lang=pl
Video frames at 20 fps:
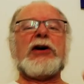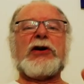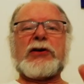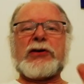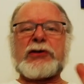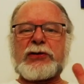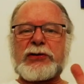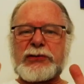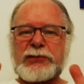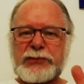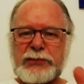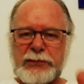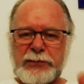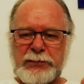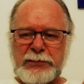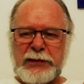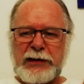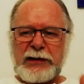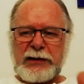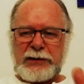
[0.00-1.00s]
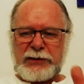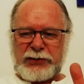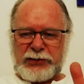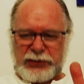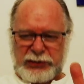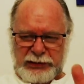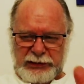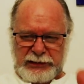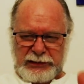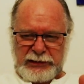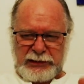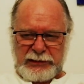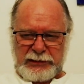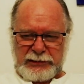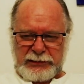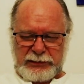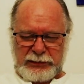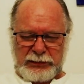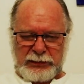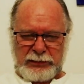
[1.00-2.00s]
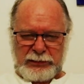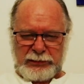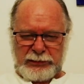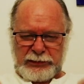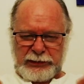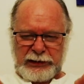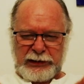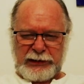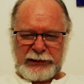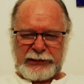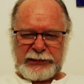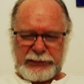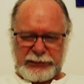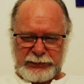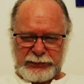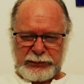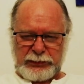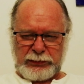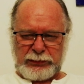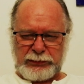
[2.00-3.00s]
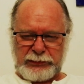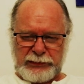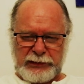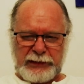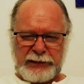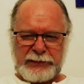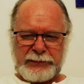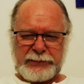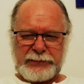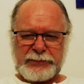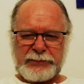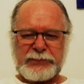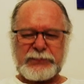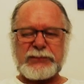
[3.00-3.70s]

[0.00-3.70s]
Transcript: Rozumie, że to jest trudne.